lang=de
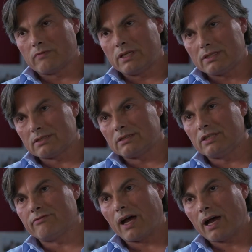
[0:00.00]
Wenn ich das
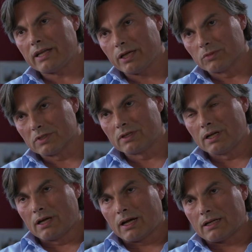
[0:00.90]
nicht wahrnehme
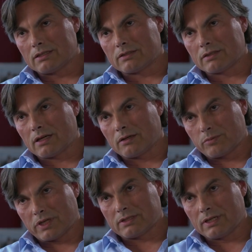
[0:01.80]
als äh,
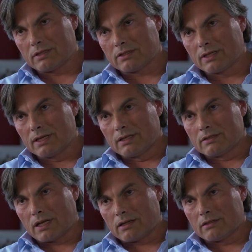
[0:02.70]
Patient,
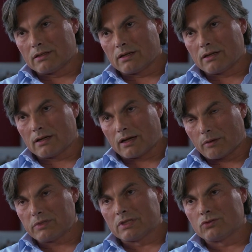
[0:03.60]
dann
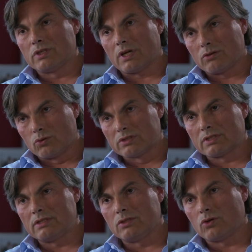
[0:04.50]
habe ich natürlich ein
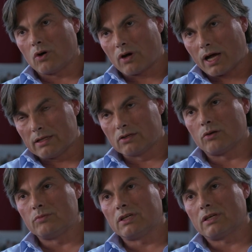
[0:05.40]
hohes Risiko, auch alle
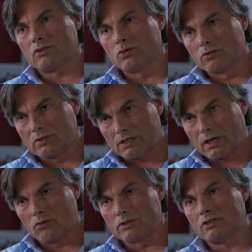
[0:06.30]
Kommunikationen, die
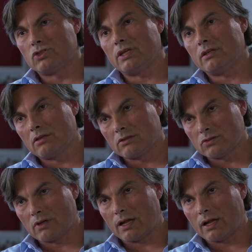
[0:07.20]
daraus entstehen können, zu